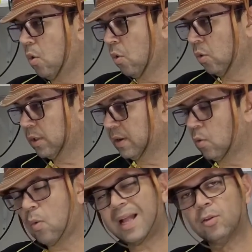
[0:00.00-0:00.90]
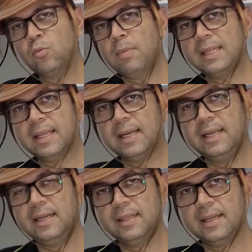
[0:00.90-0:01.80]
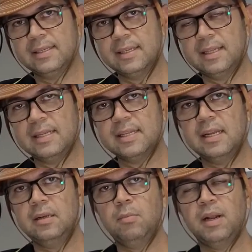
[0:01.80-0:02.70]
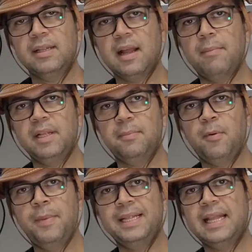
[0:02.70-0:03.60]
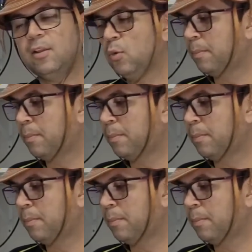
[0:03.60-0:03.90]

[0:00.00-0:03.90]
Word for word: onde quatro baterias dessa está saindo praticamente por metade